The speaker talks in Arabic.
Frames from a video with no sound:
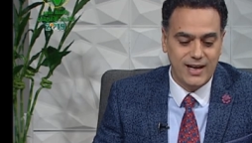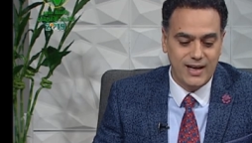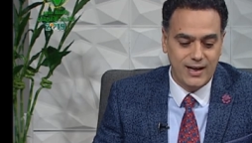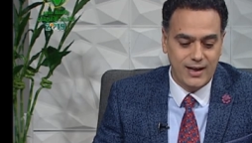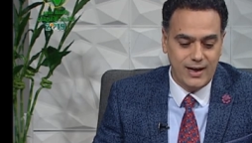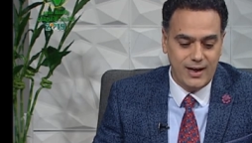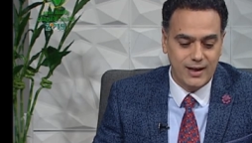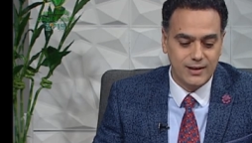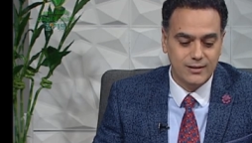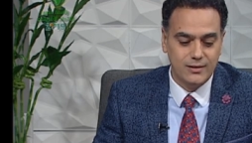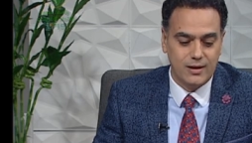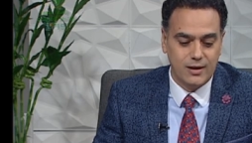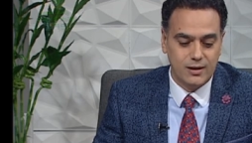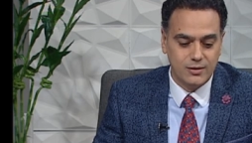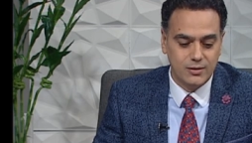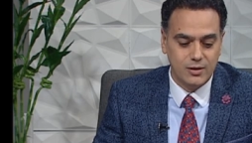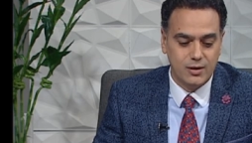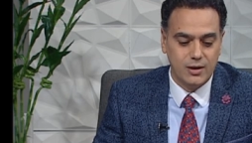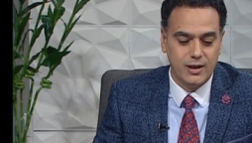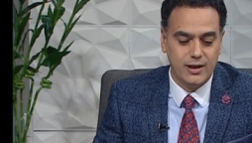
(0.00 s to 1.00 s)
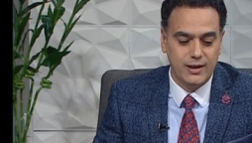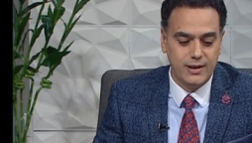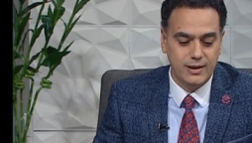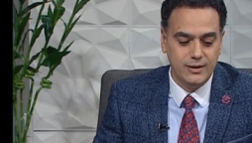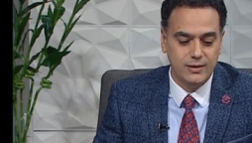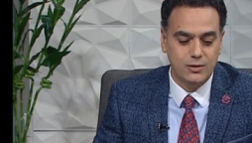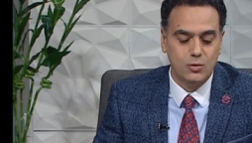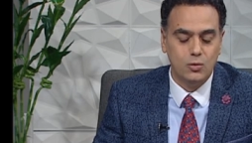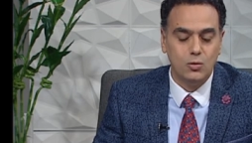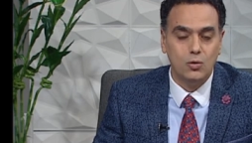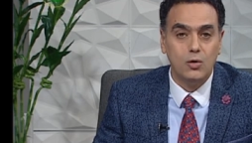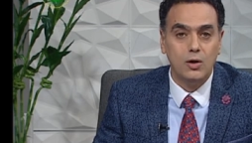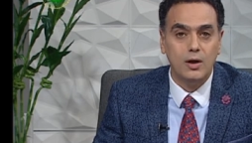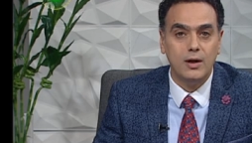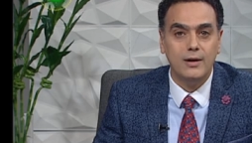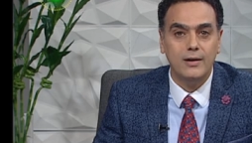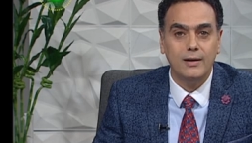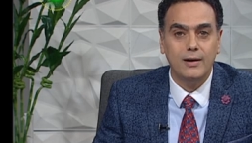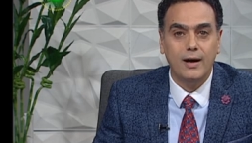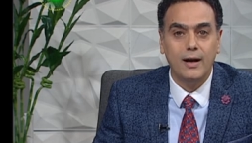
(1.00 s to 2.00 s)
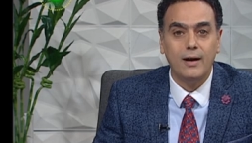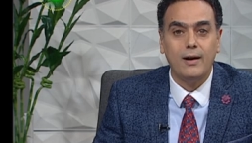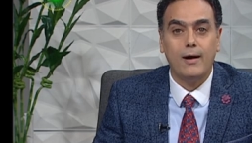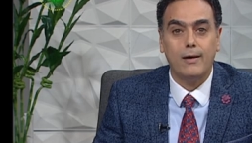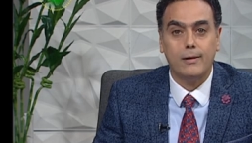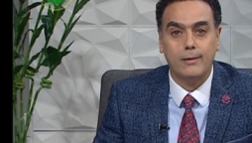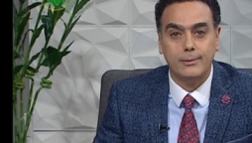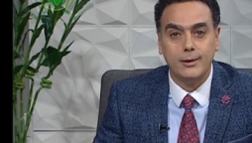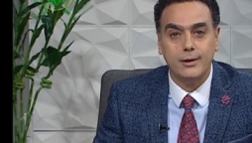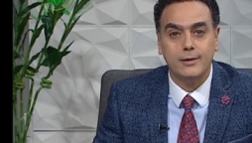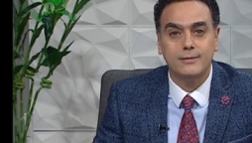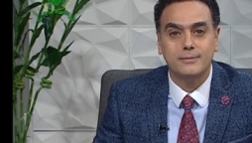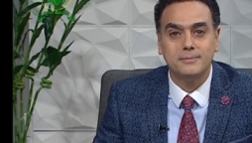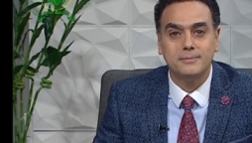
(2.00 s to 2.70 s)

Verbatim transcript: أحد أعضاء عيادة اللغة العربية